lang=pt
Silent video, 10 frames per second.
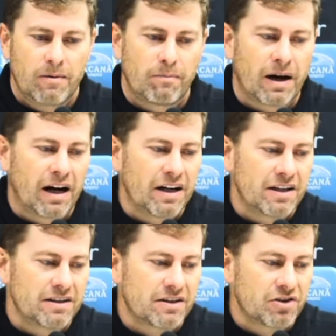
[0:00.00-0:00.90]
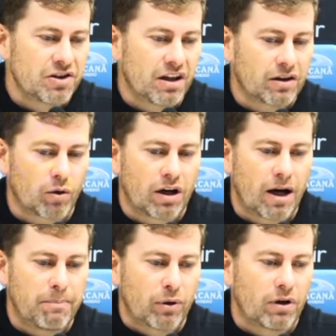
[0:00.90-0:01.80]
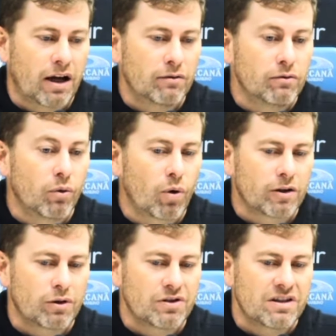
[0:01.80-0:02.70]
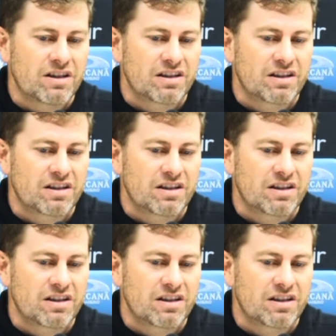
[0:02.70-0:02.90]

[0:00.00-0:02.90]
mas a gente tenta olhar pelo lado do quanto a gente se